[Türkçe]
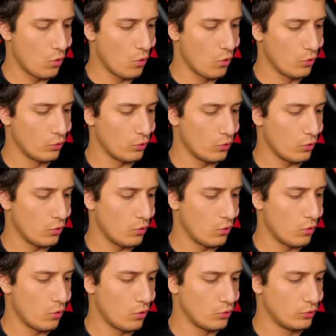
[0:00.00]
oy
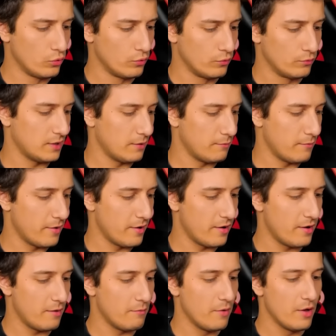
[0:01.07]
oy.
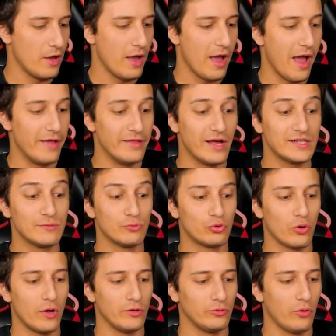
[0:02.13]
Tamam. Enerjim
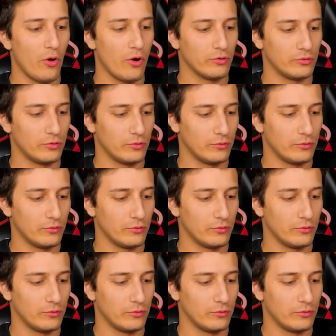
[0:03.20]
şu an 4.